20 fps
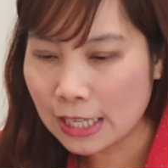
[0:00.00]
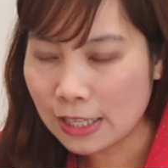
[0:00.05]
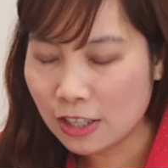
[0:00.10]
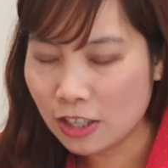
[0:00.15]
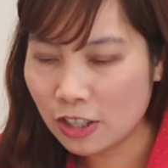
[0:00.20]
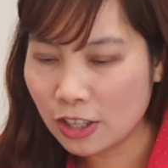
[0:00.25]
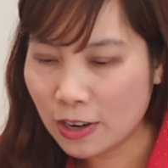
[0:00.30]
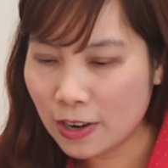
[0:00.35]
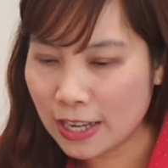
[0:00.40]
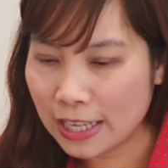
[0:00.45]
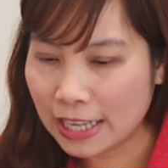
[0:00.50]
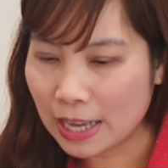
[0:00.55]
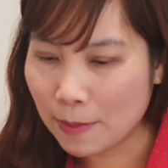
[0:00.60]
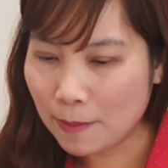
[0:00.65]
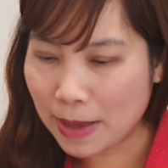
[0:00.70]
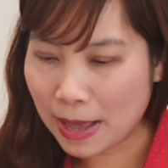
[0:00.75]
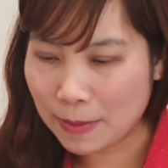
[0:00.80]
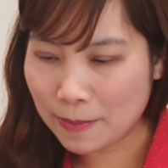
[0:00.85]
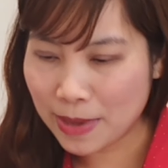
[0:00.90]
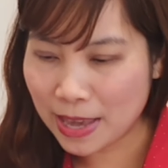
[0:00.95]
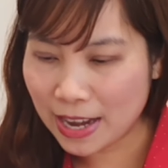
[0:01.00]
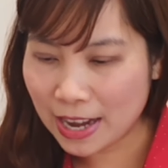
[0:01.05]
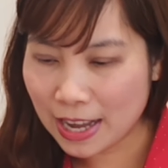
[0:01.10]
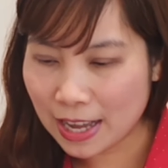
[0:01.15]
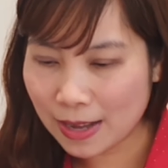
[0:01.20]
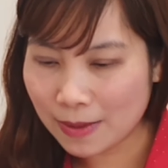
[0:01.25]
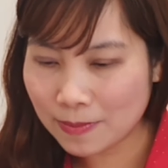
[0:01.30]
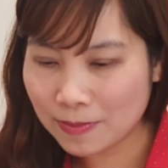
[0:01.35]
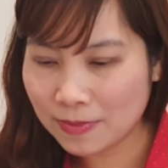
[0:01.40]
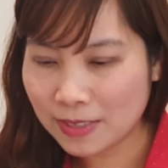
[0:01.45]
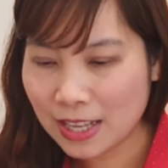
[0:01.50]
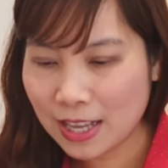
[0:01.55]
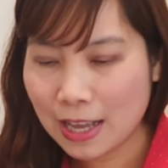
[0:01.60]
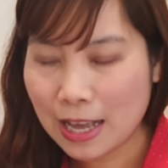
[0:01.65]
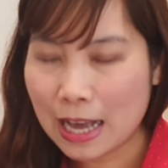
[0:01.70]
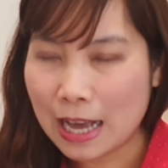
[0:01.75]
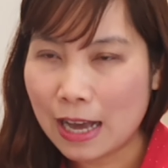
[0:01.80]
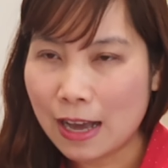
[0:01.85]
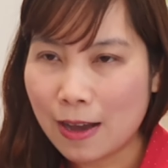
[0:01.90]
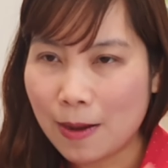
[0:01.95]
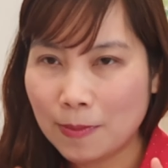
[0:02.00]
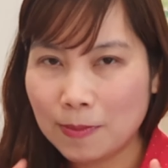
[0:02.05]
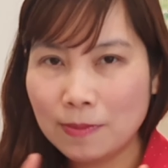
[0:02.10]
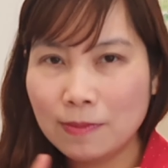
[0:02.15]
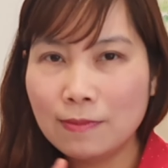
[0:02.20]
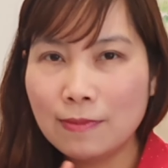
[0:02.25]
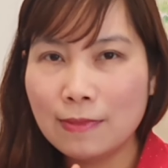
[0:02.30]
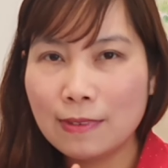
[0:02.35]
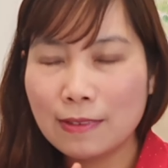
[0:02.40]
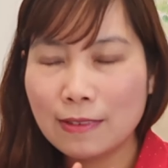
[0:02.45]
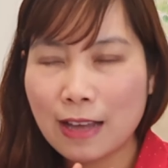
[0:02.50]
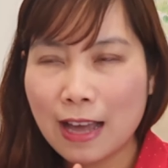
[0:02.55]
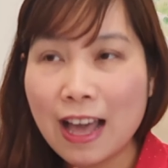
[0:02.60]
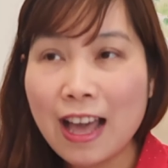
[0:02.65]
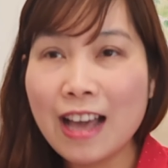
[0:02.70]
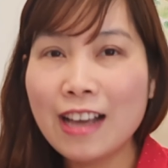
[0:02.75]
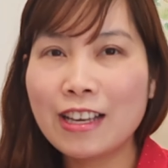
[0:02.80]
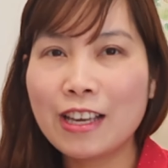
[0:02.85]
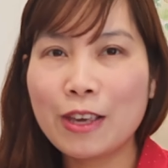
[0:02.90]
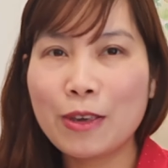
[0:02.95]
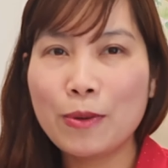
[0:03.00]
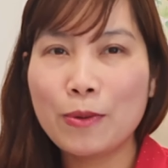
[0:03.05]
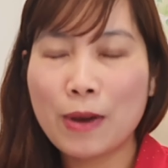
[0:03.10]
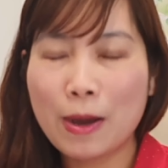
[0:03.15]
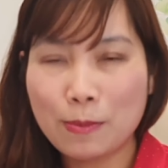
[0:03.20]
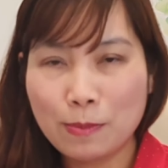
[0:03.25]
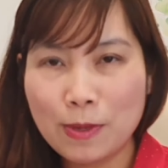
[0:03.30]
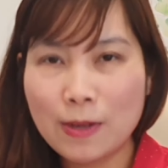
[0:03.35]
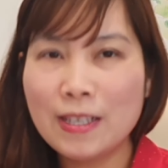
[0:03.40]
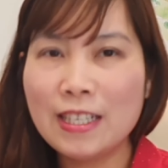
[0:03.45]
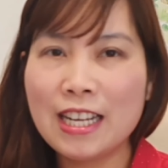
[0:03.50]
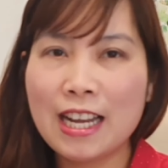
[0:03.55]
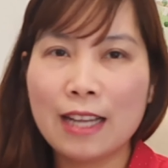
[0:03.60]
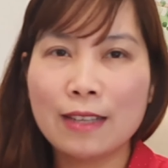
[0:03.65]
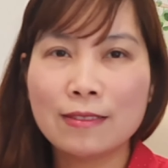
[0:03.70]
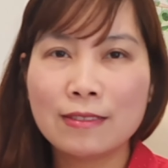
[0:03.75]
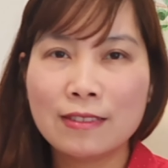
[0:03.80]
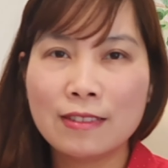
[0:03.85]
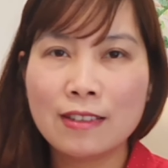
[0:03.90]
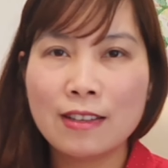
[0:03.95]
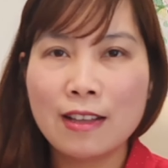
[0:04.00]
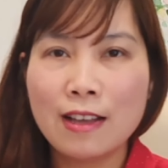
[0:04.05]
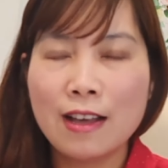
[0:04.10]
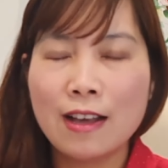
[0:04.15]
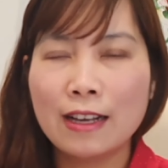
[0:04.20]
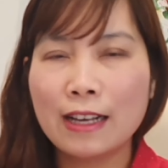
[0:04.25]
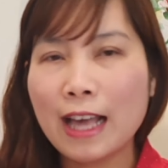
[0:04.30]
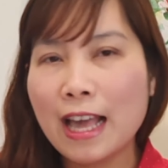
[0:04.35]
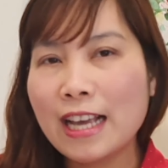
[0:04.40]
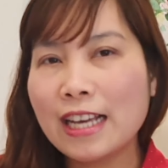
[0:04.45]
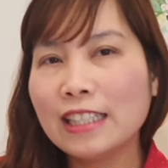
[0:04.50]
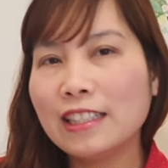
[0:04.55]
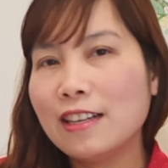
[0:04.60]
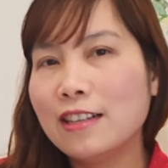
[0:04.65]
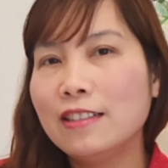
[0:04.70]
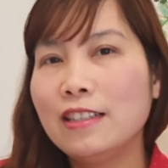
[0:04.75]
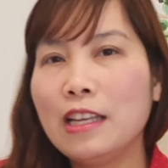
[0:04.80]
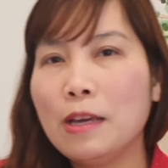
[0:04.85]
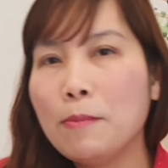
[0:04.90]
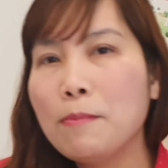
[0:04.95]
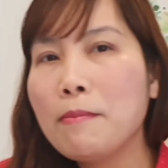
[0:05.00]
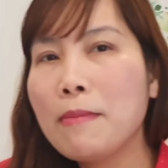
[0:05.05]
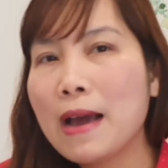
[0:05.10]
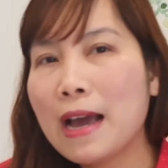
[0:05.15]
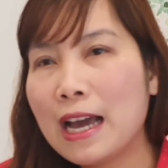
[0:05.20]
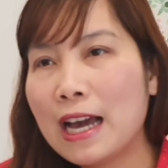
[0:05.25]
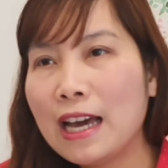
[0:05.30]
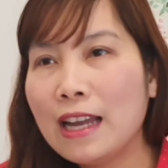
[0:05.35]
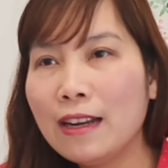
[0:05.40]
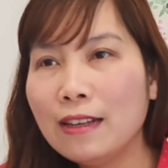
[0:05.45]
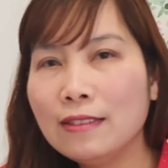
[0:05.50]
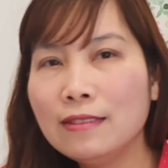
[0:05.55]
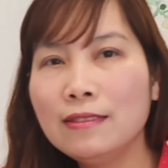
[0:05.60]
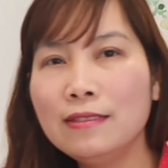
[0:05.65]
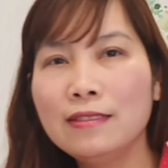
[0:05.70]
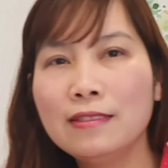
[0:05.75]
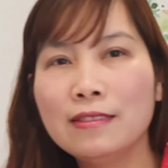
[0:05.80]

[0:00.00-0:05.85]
rồi các bạn biết không ổng á kiều ổng nói rằng ngay cái thời điểm mà anh